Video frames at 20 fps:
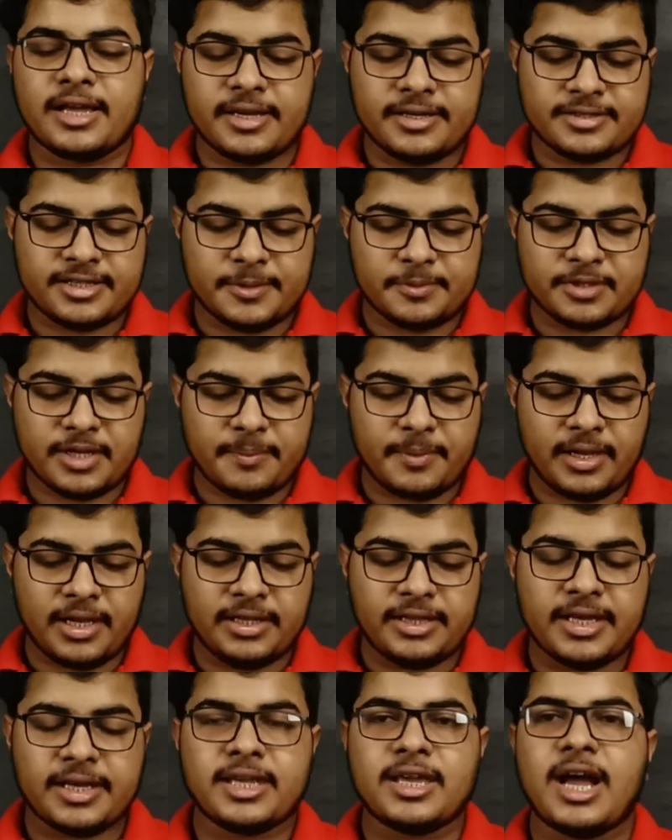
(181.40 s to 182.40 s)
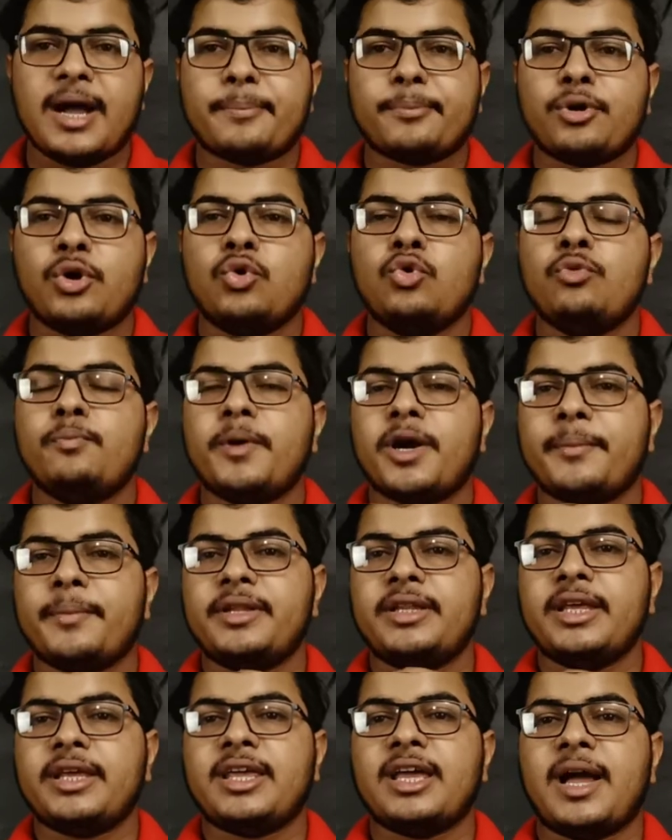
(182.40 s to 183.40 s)
क्या है कि सबसे पहले देखिए आपको ऊपर
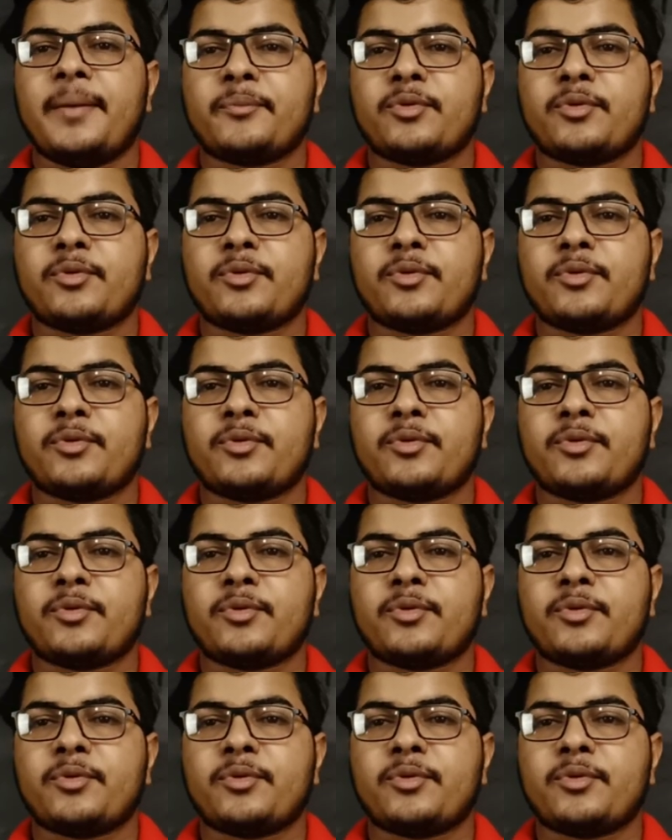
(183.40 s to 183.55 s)
में देखिए